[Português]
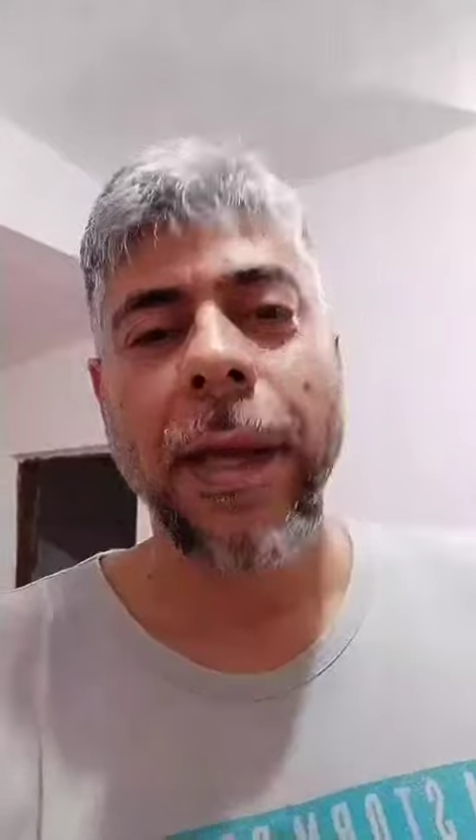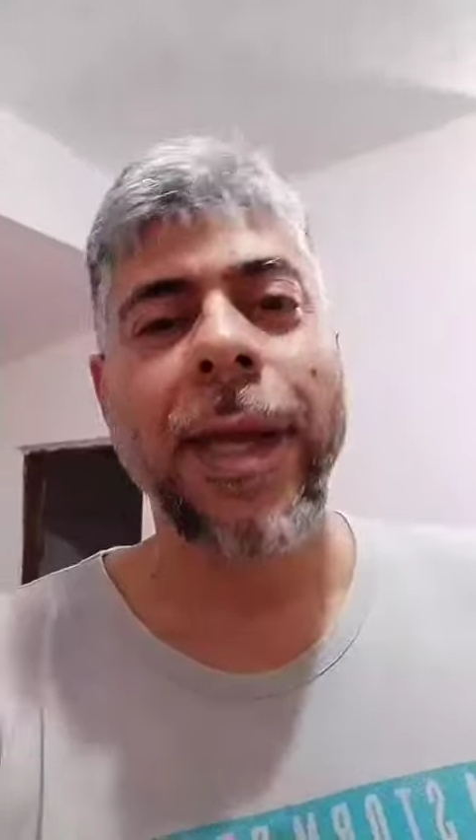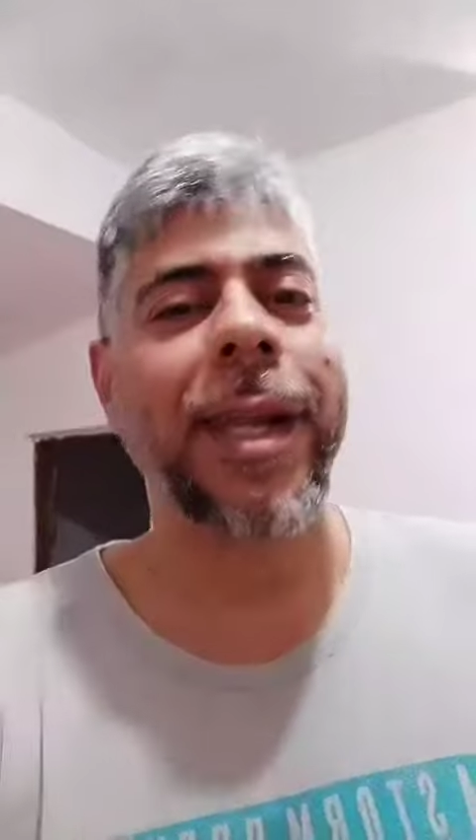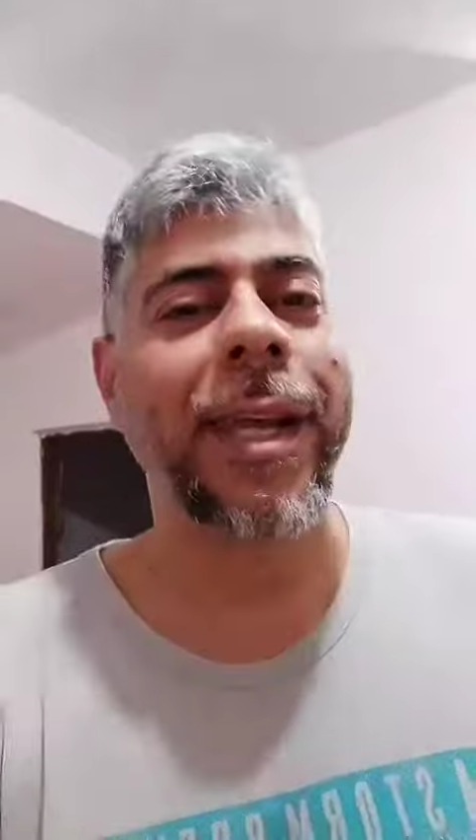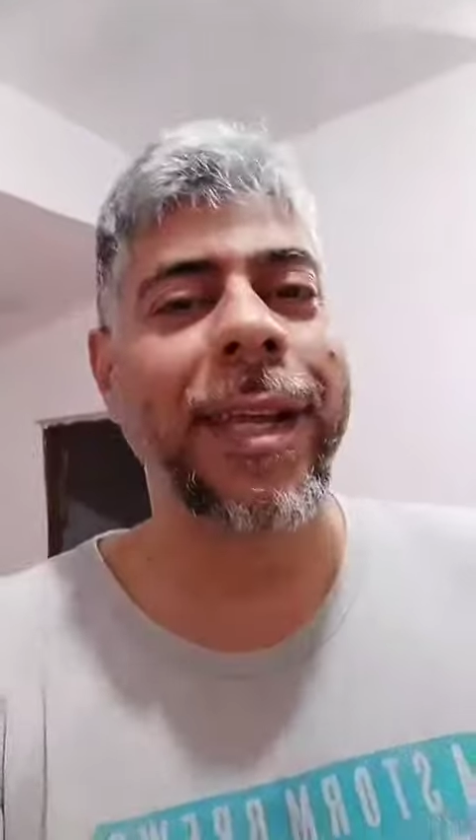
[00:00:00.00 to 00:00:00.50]

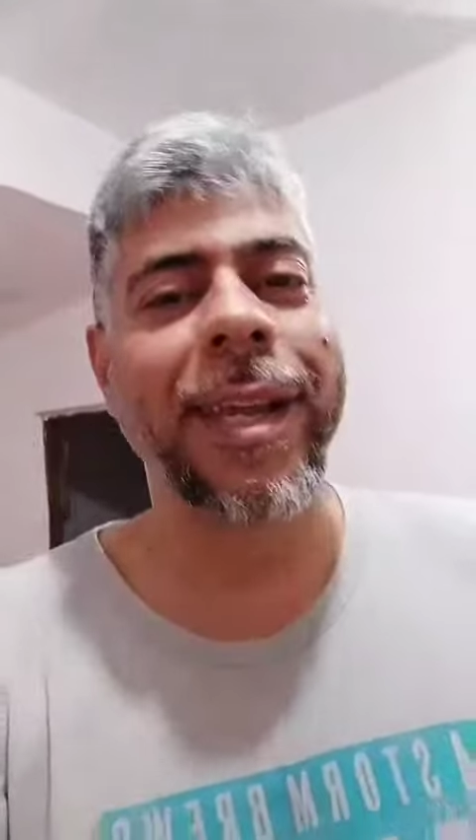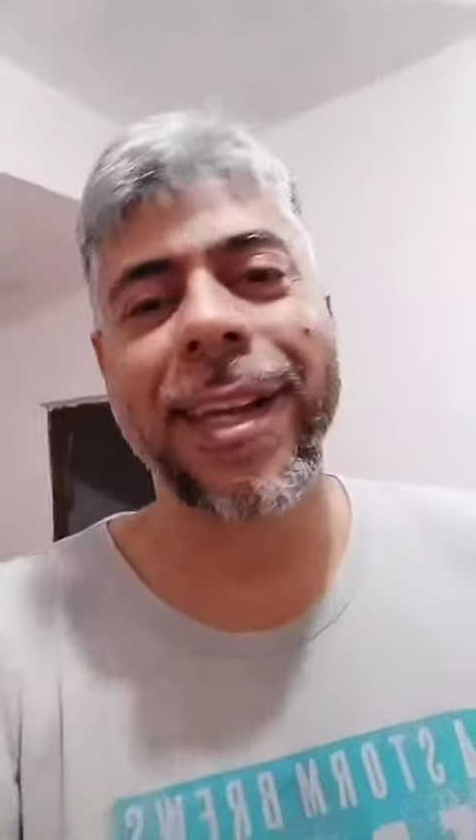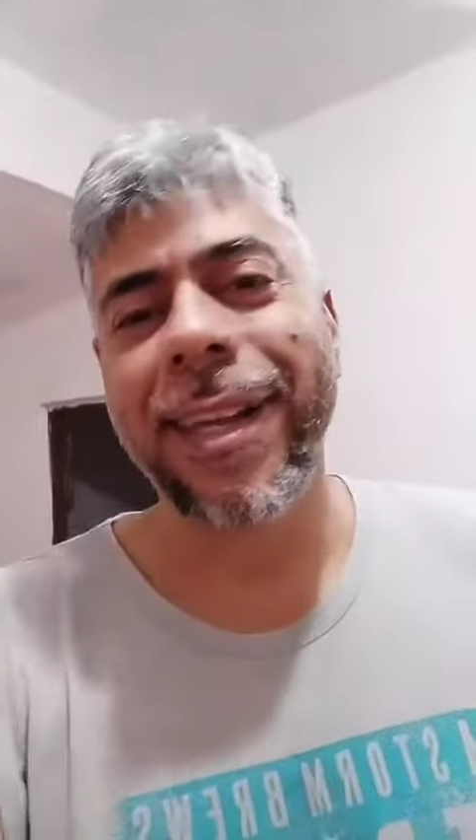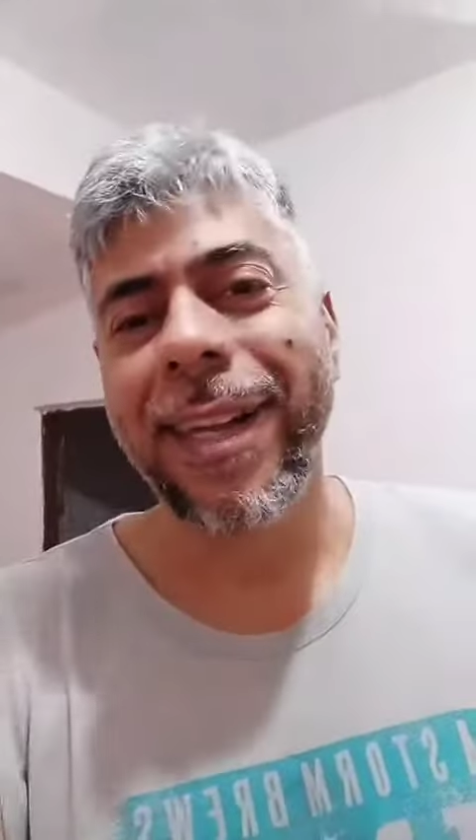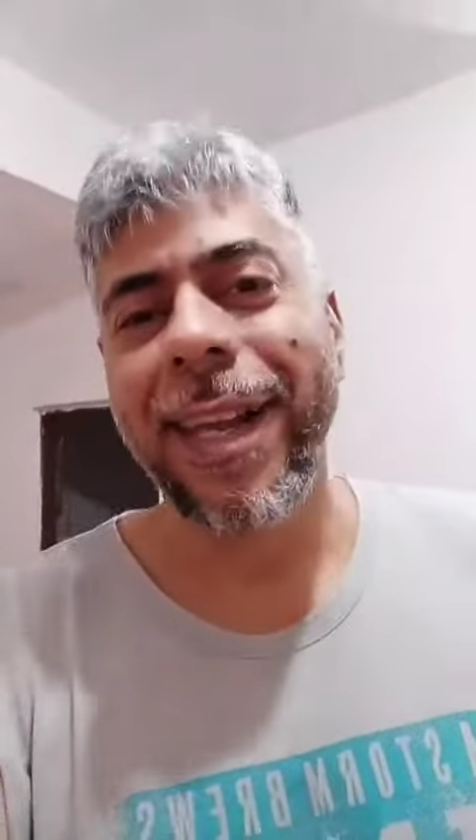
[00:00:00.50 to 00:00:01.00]
E aí,
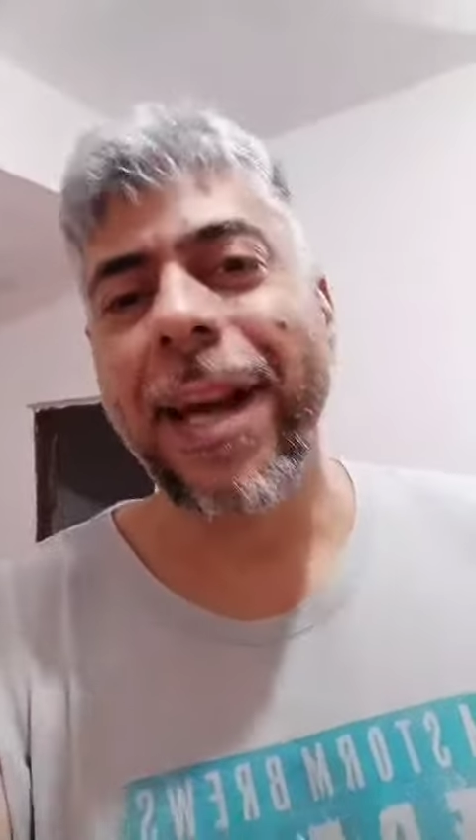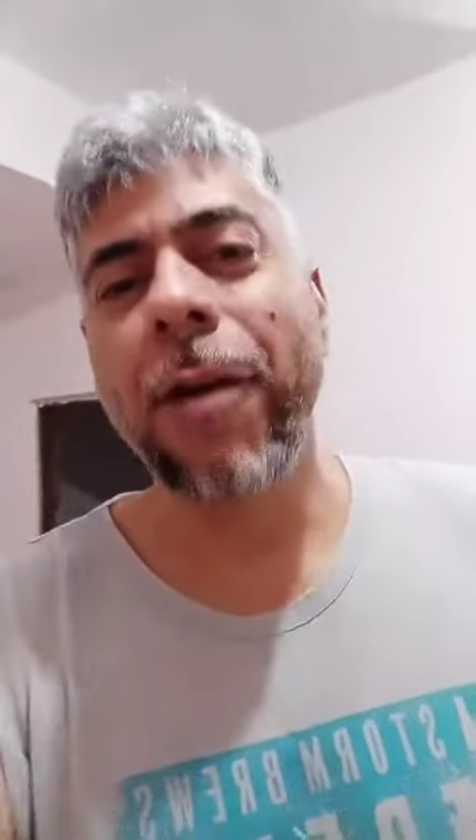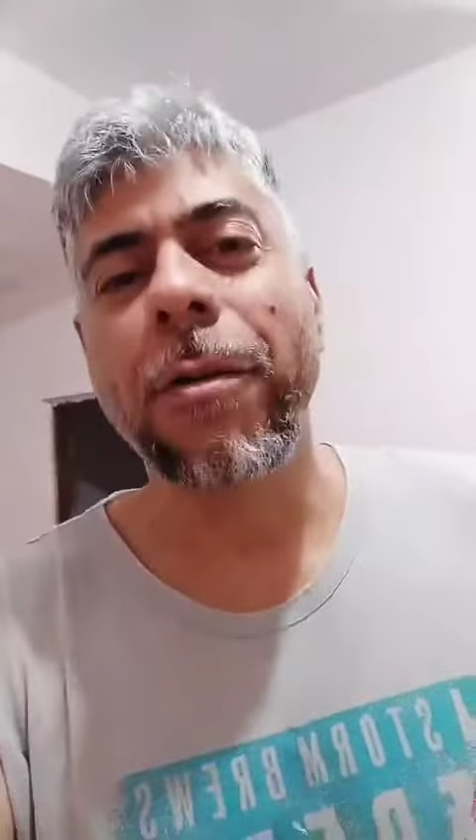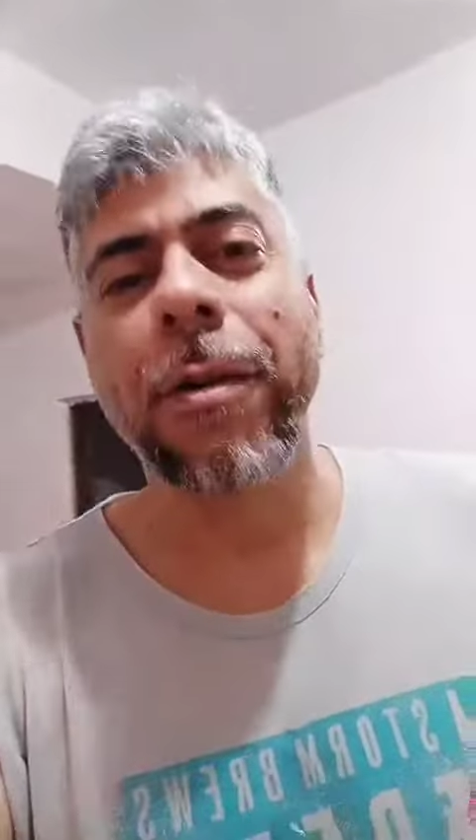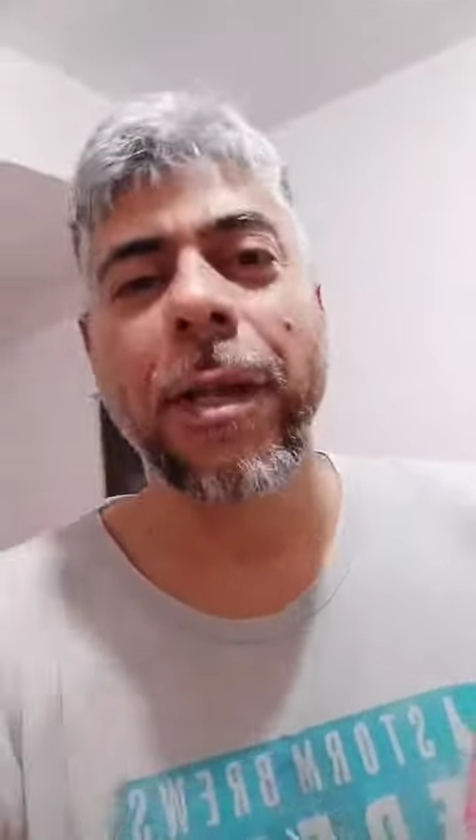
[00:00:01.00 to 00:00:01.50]
galerinha,
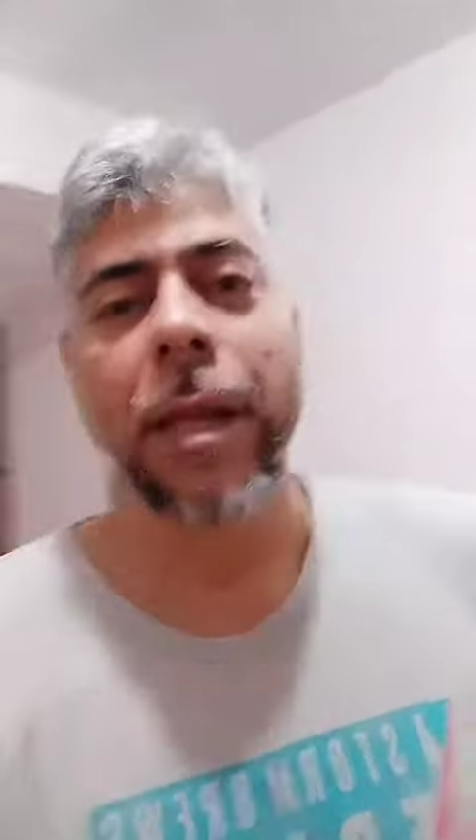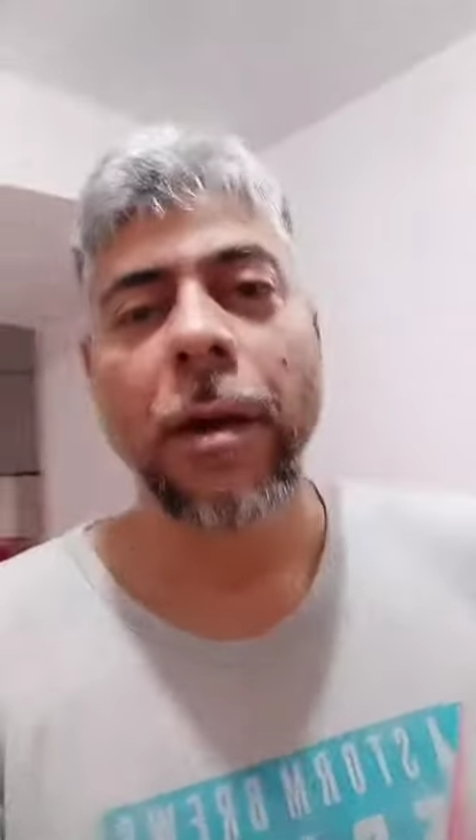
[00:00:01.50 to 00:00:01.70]
legal?